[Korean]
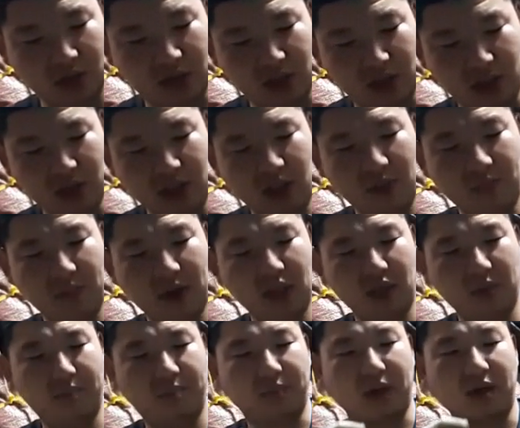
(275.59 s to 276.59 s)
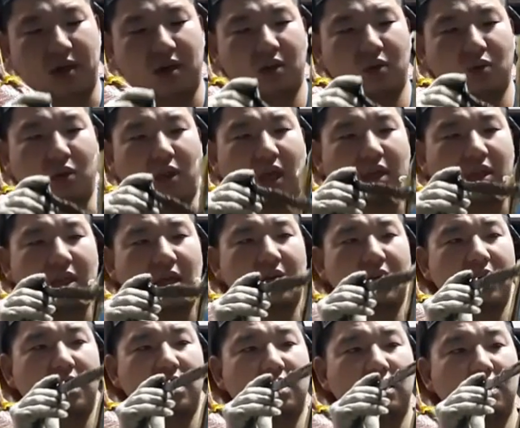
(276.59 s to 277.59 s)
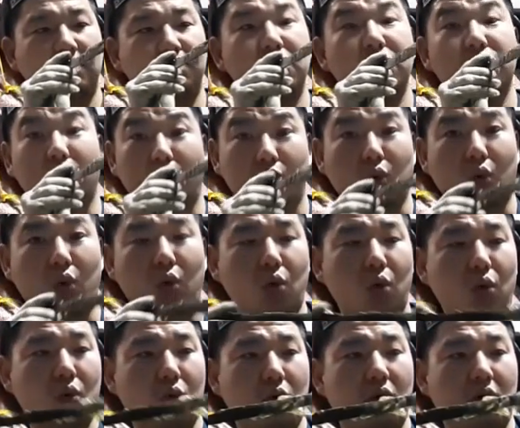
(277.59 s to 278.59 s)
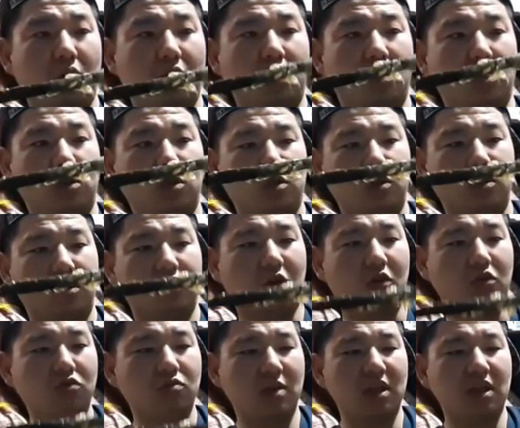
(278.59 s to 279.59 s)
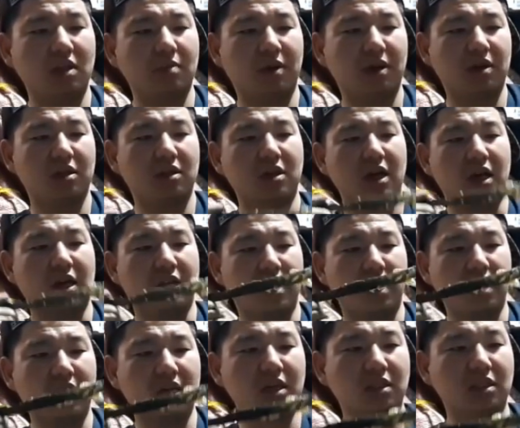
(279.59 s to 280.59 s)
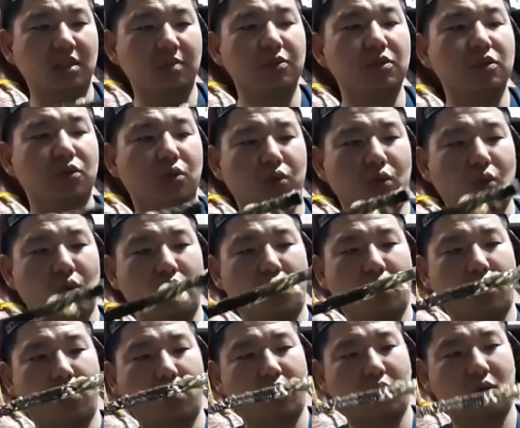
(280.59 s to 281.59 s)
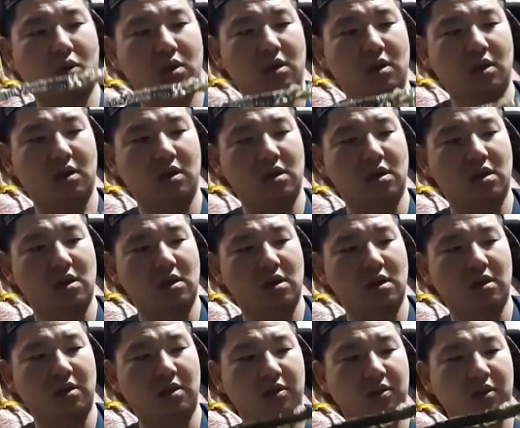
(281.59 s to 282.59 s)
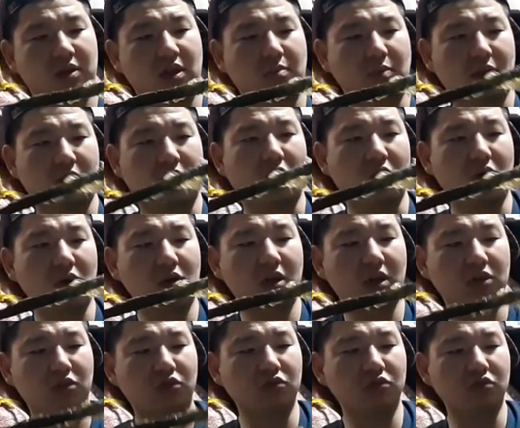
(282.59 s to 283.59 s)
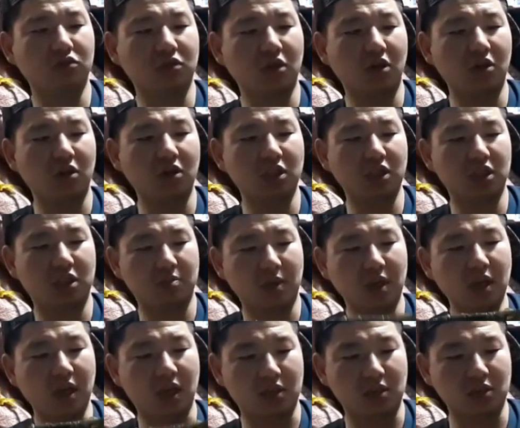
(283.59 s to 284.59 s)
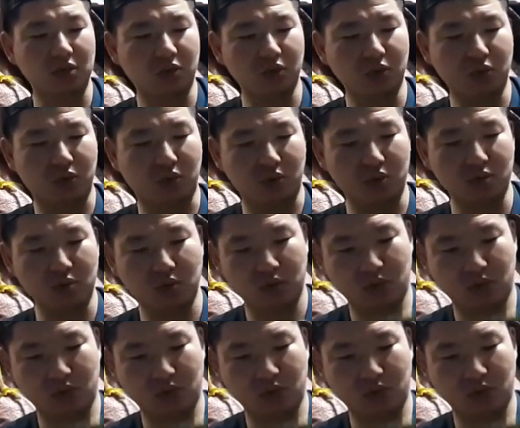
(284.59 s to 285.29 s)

이렇게 많이 발라도 되나 싶을 정도, 너무 많이 바른 거 아니야 싶을 정도, 그냥 막 덩어리가 뚝뚝 떨어지지만 않을 정도로